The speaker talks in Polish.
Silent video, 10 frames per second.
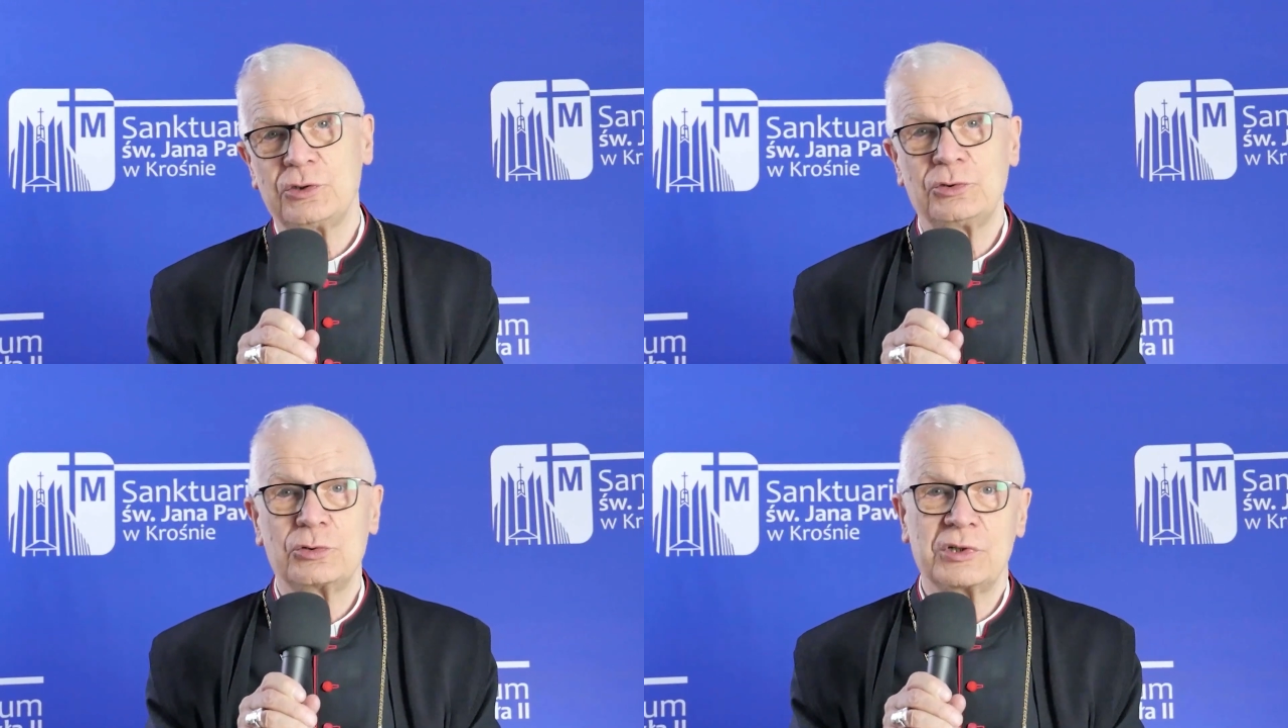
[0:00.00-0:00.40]

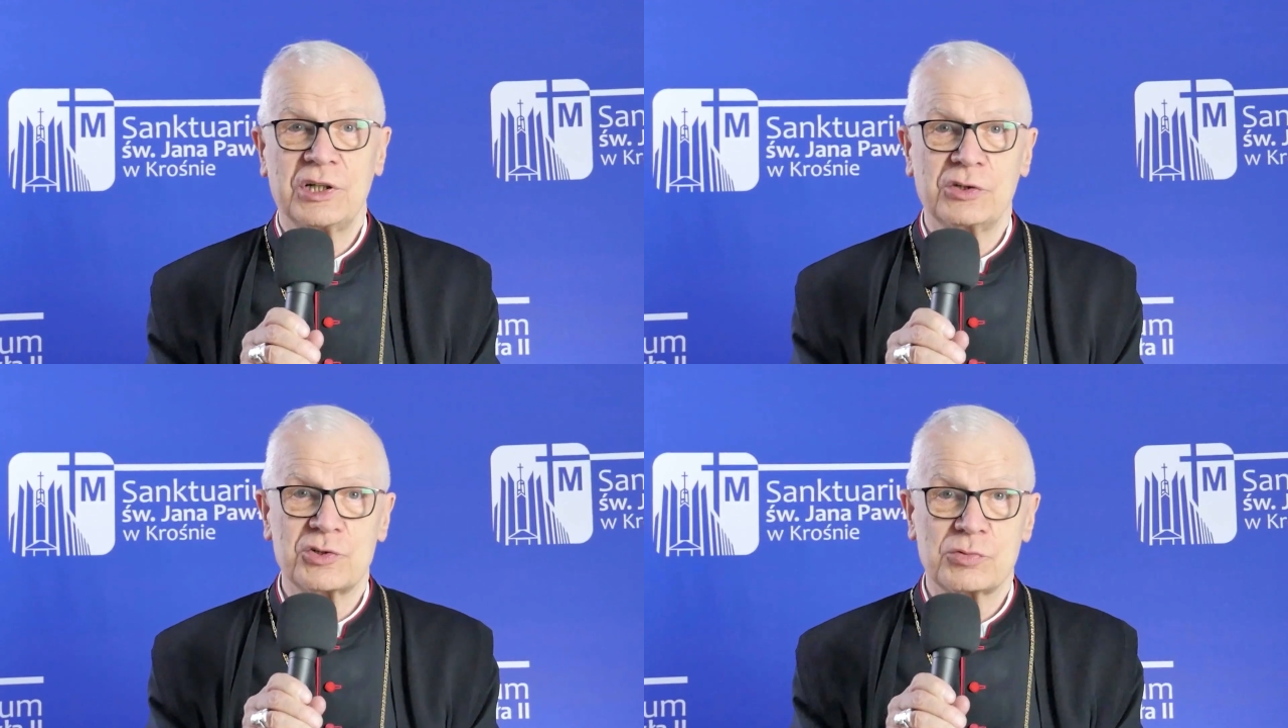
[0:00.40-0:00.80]
od
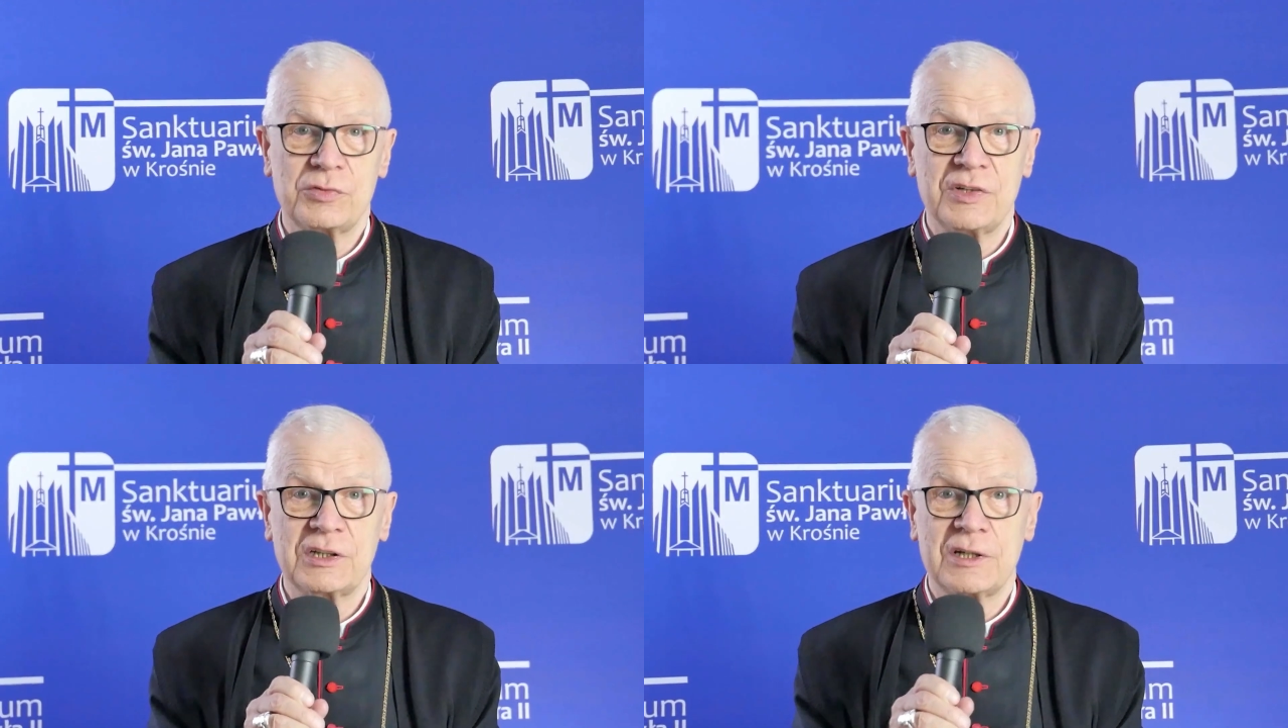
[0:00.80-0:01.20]
drugiego
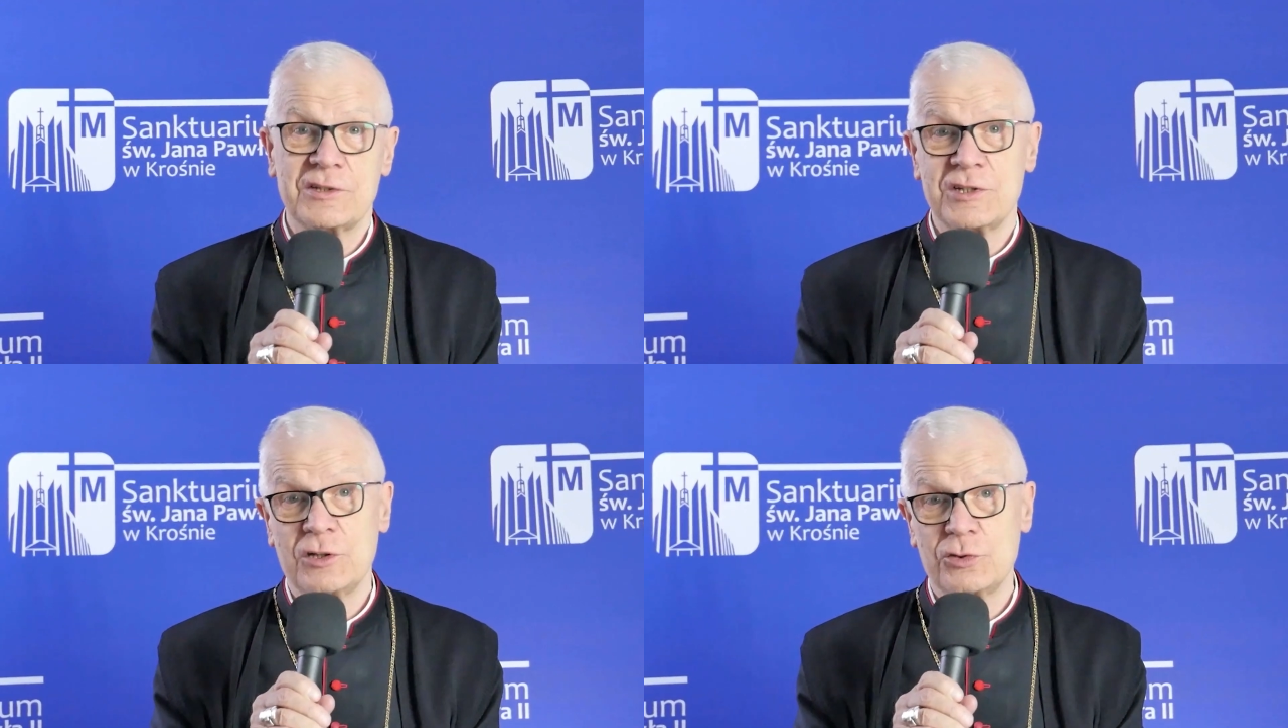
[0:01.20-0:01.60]
człowieka,
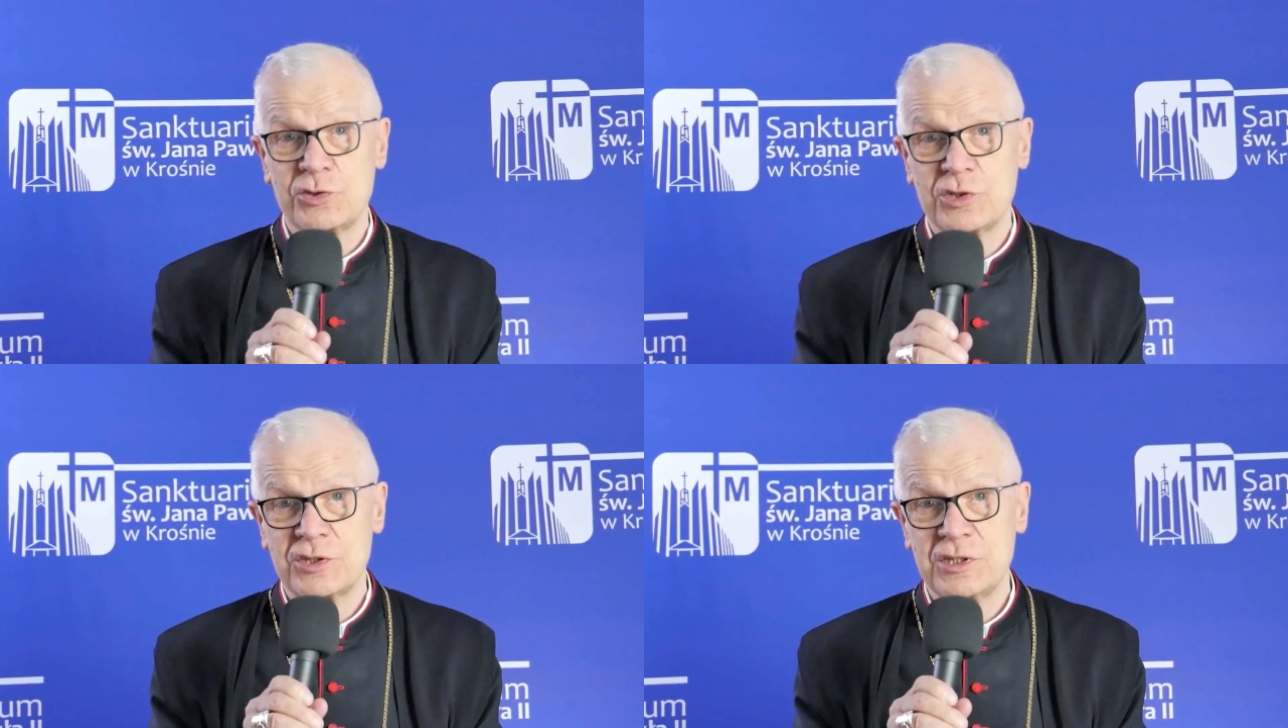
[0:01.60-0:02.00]
dzieląc
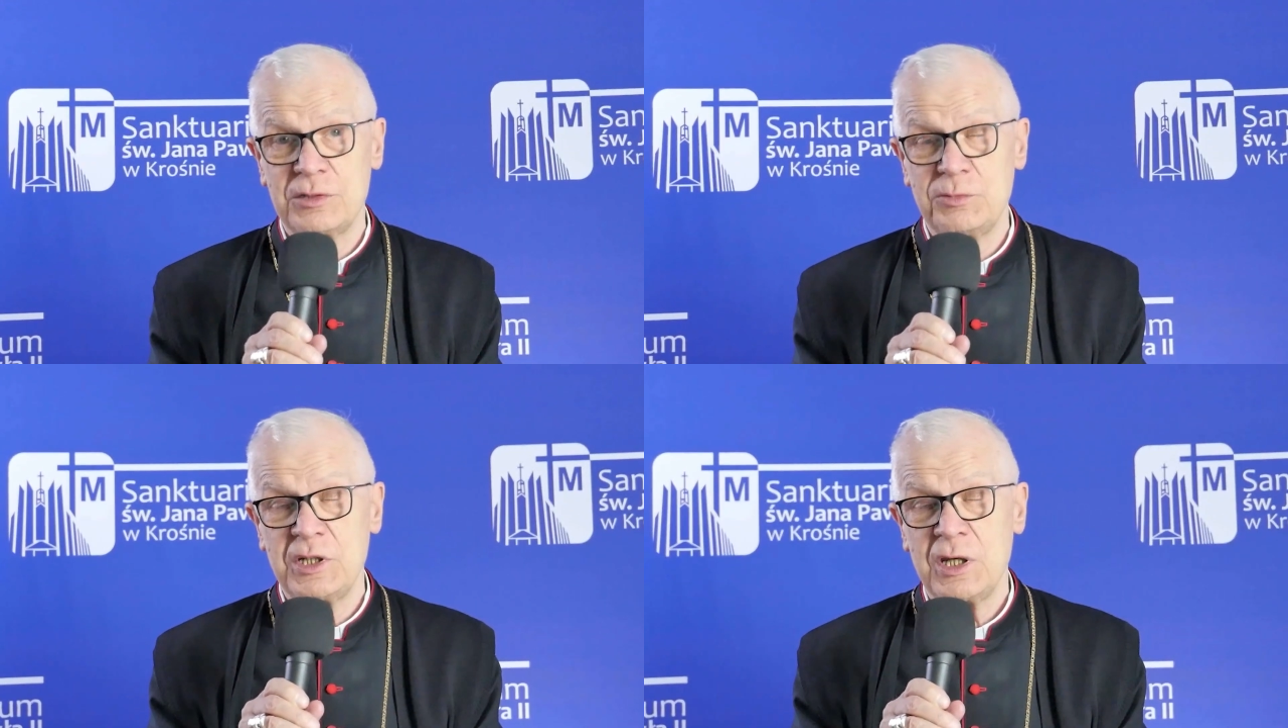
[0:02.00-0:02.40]
się z
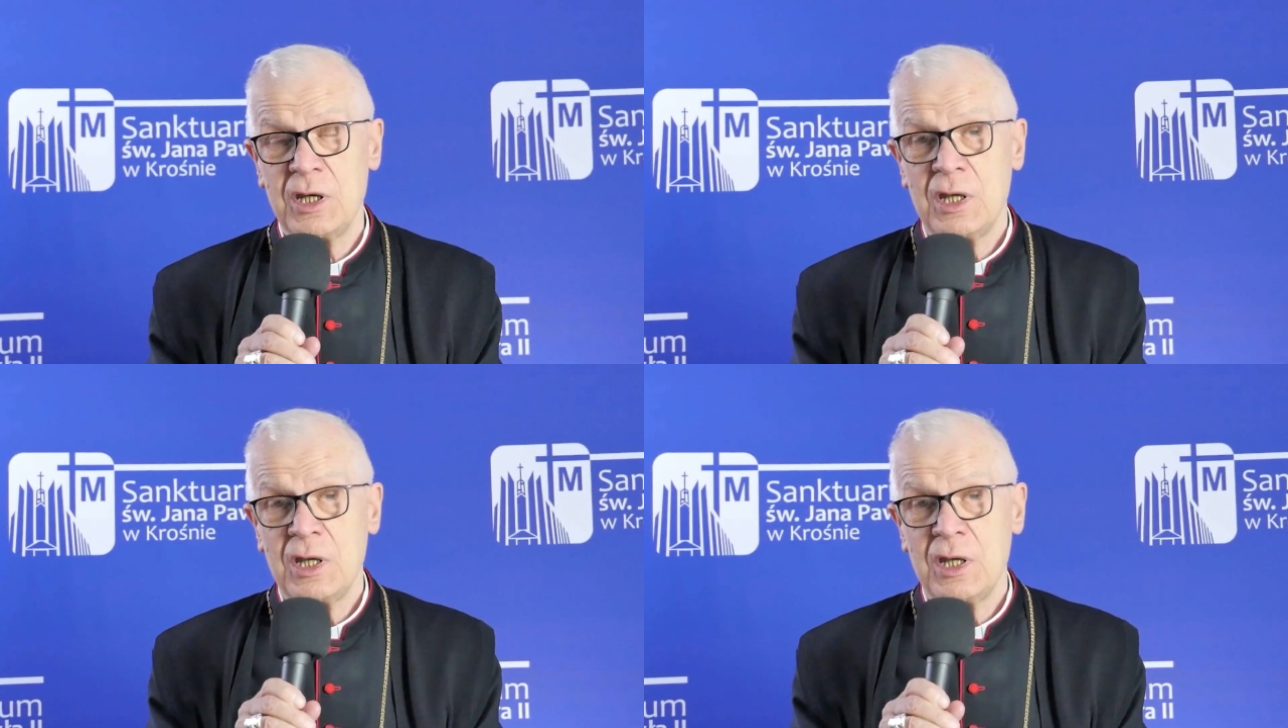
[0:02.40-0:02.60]
nimi,